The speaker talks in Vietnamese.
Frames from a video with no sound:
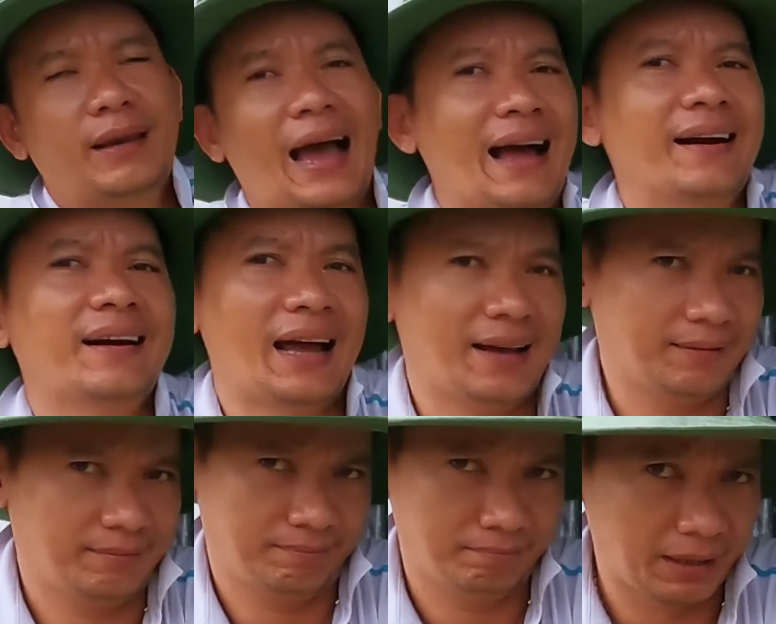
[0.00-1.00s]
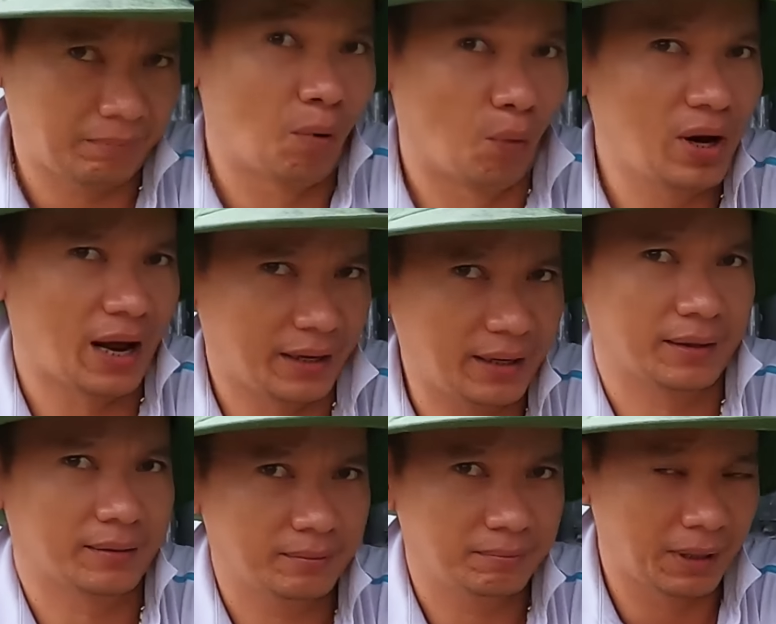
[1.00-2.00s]
Cắn răng bịt mũi lại nha.
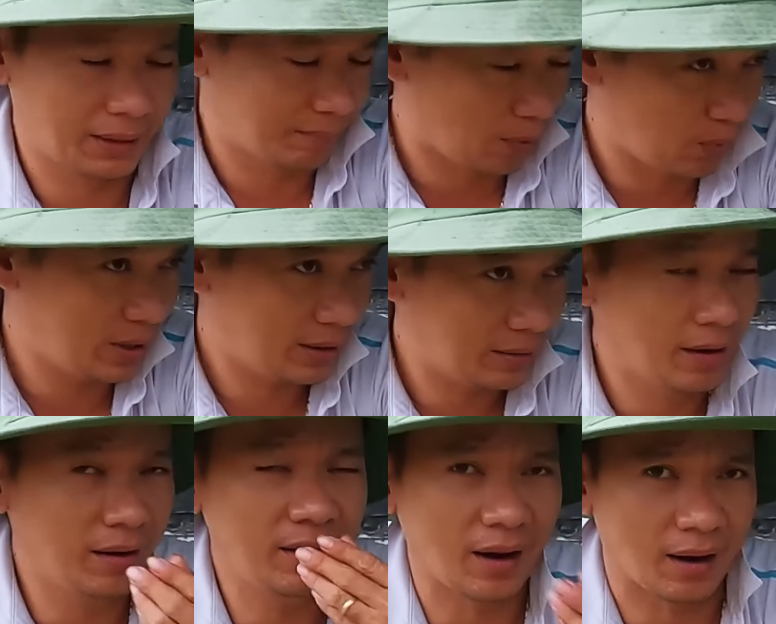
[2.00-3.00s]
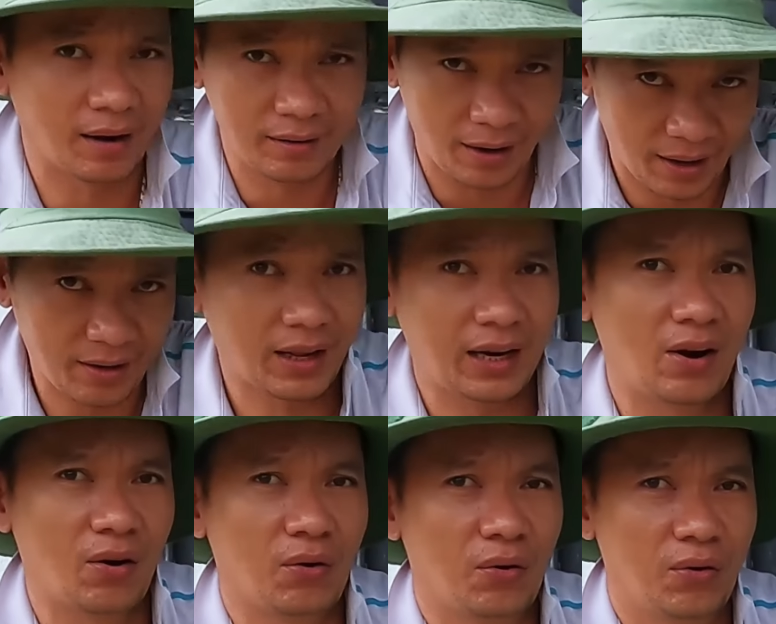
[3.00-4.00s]
À. Bịt mũi nín thở để cho thay
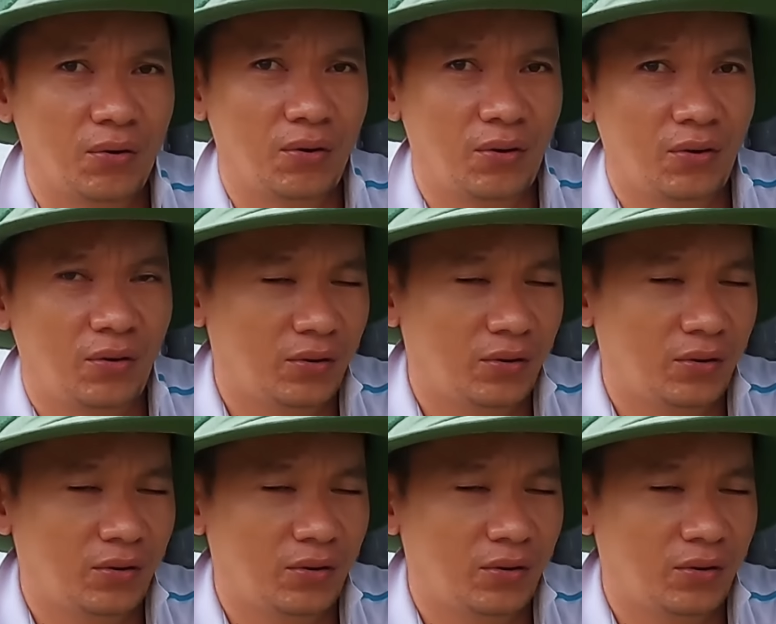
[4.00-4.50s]
đồ. Ừ.